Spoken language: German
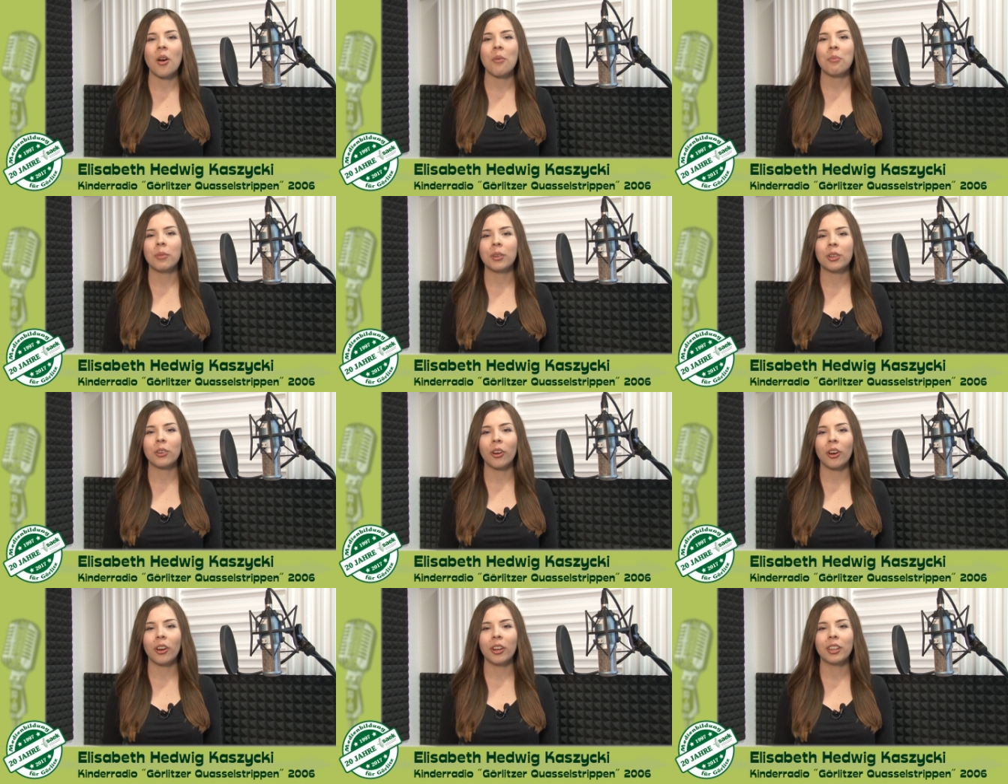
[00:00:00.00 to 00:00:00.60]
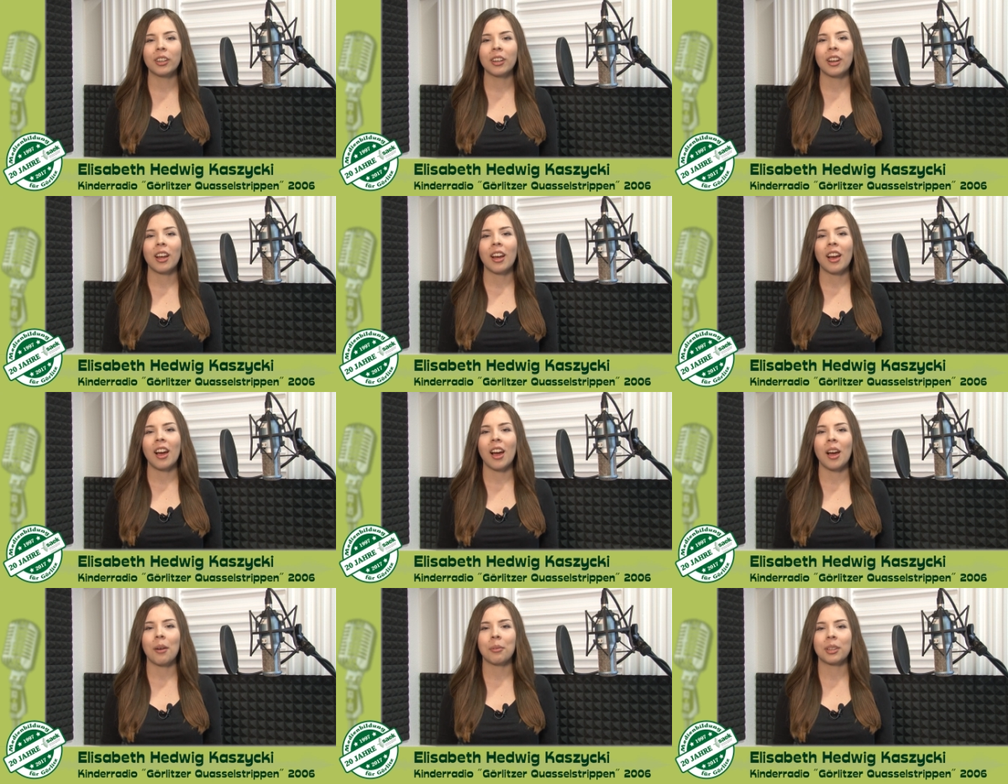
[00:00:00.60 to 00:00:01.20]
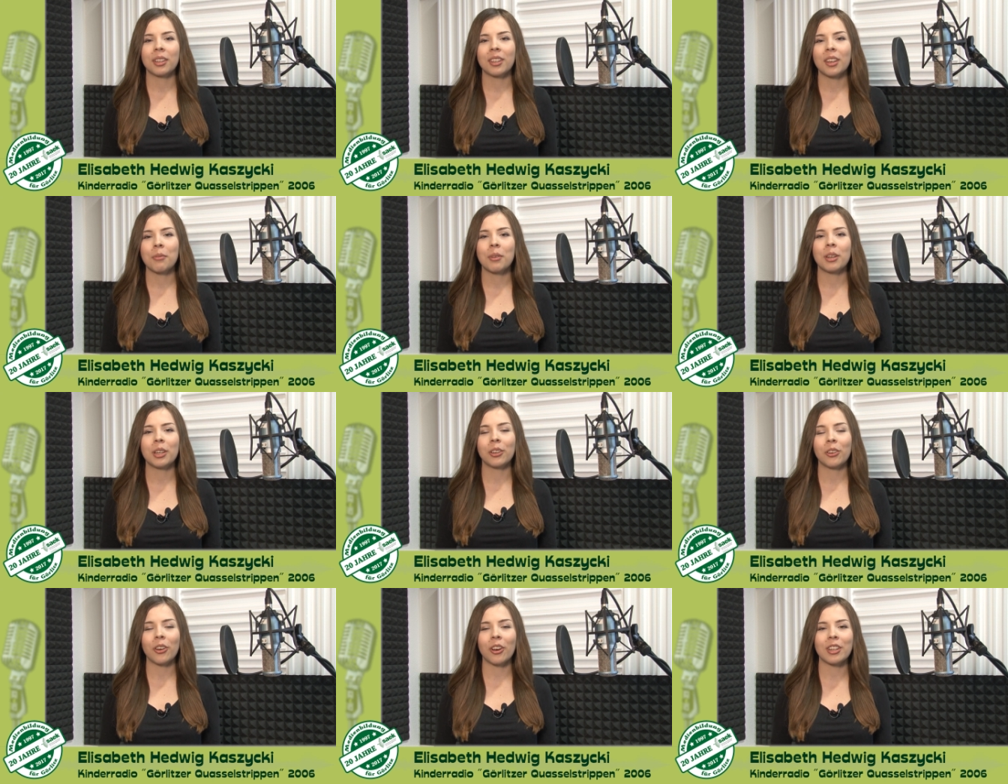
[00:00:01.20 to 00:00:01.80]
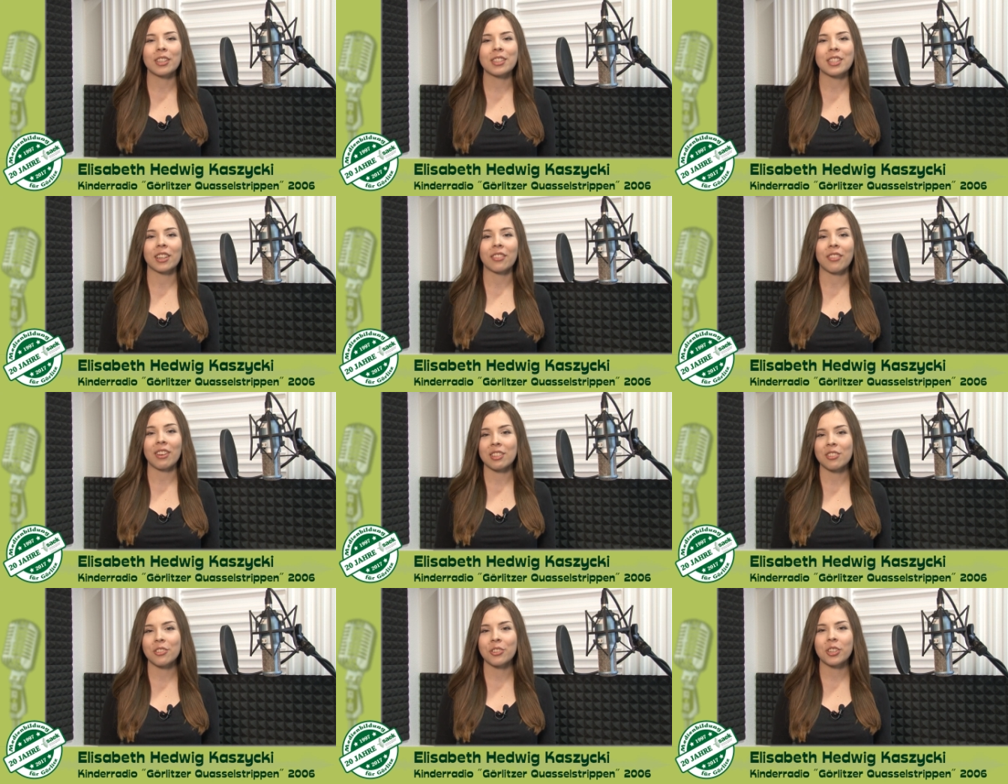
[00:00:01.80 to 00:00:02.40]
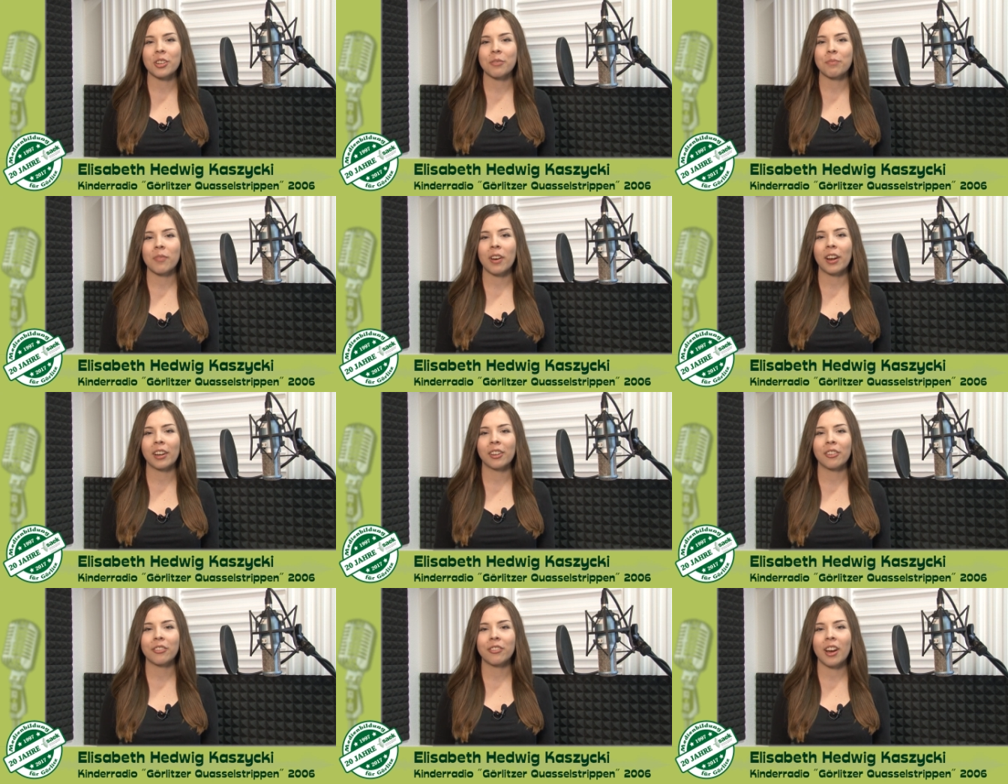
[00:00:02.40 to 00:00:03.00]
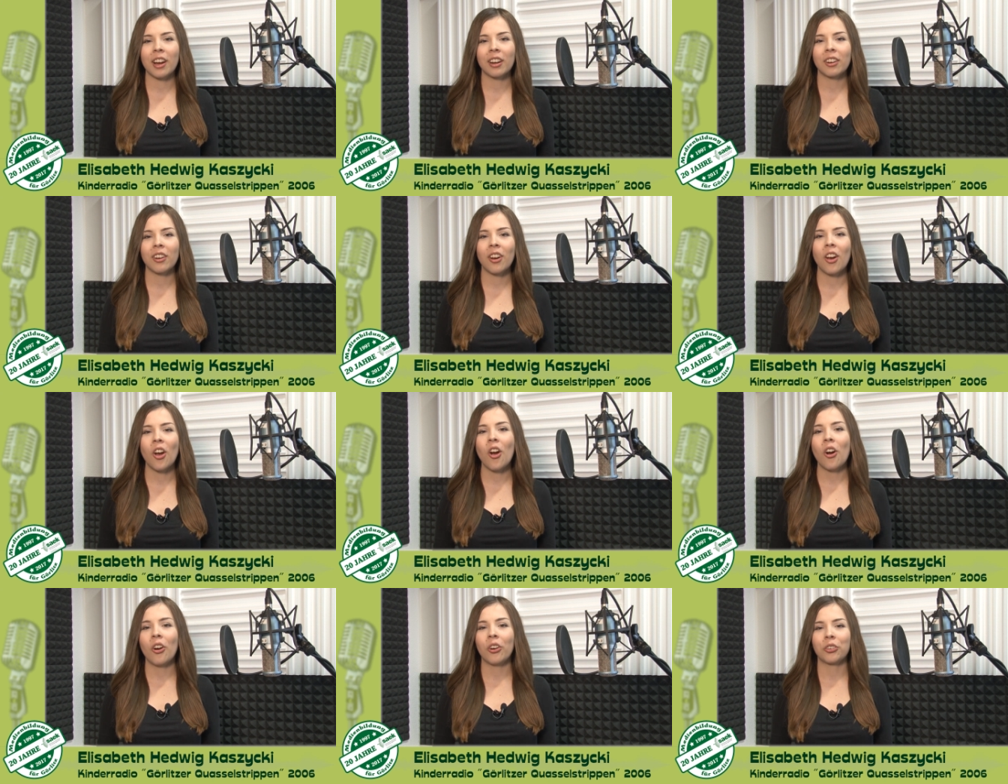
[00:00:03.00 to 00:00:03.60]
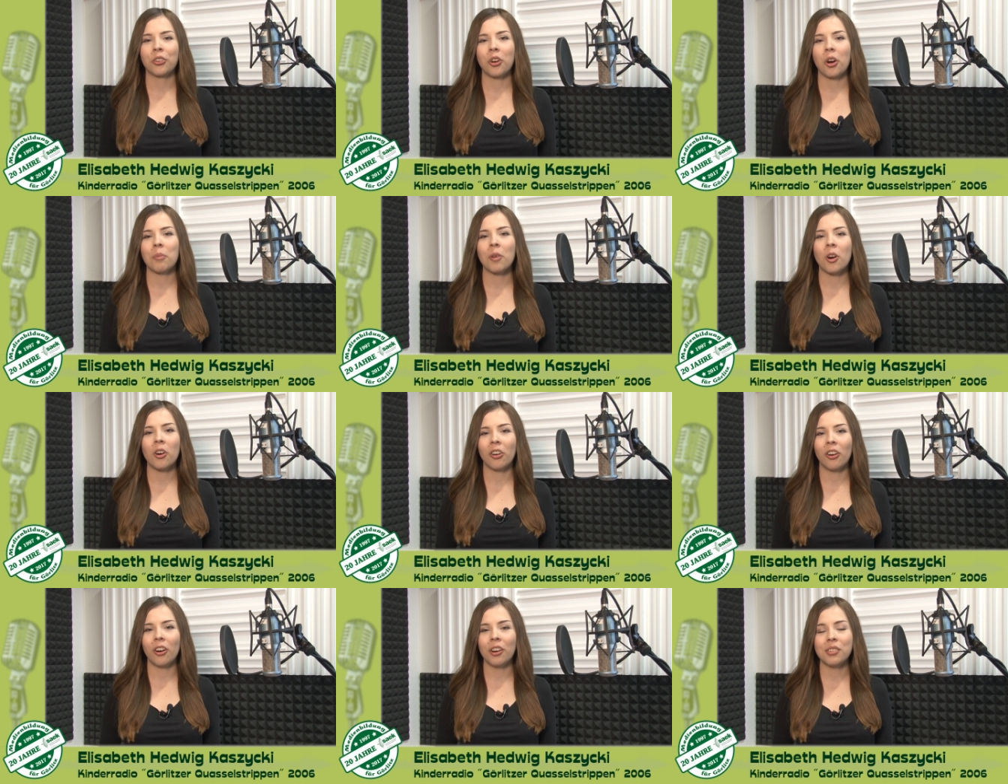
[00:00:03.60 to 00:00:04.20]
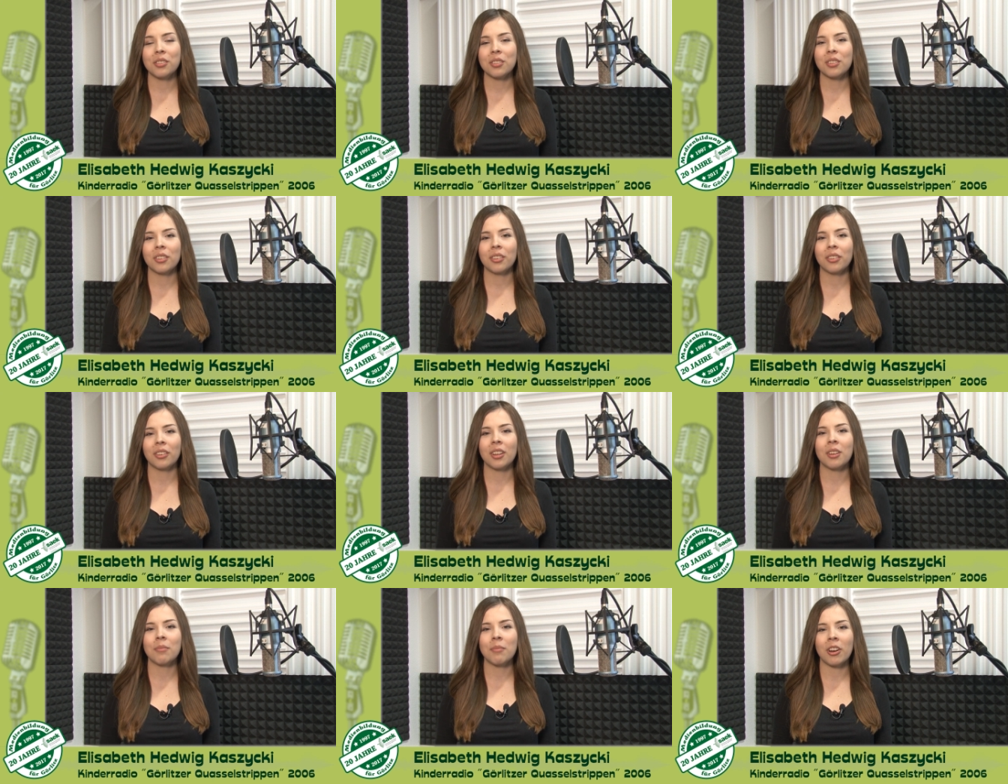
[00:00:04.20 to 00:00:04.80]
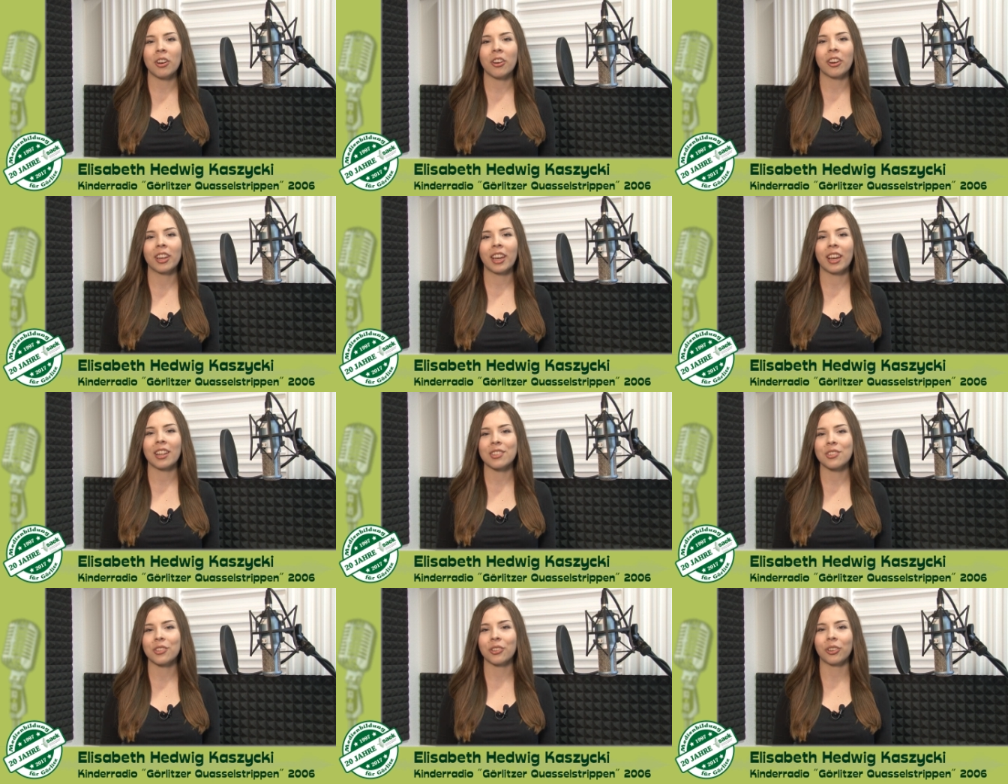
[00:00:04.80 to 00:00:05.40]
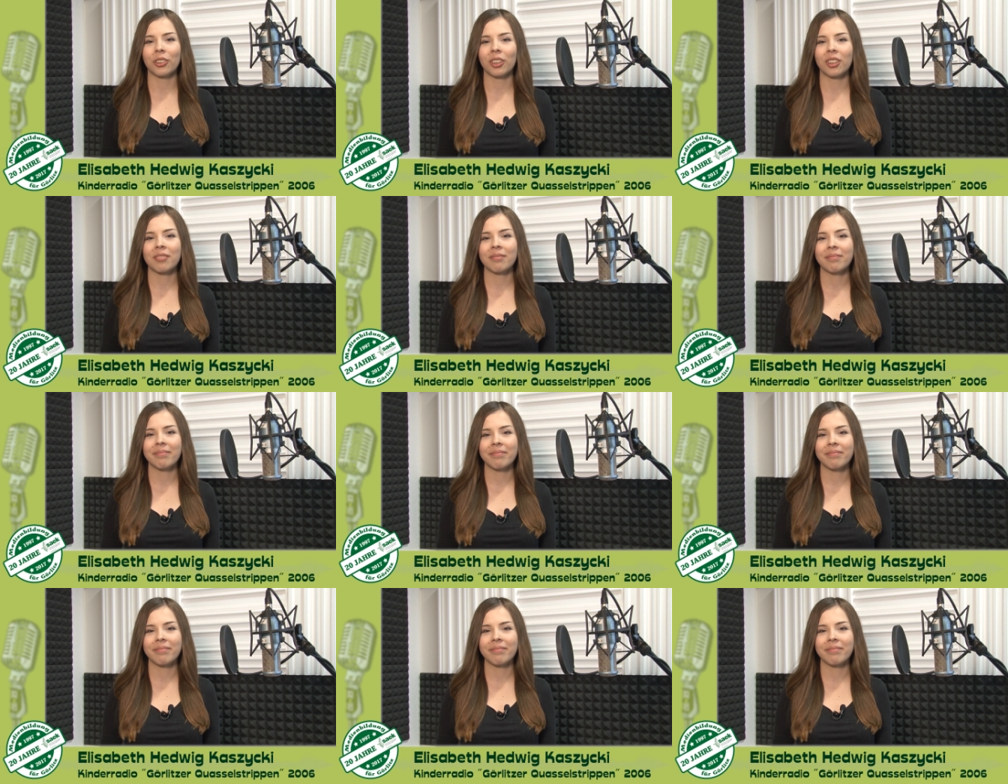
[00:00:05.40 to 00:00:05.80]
Mit neun habe ich hier bei den Görlitzer Quasselstrippen angefangen und komme auch heute immer noch gern zurück.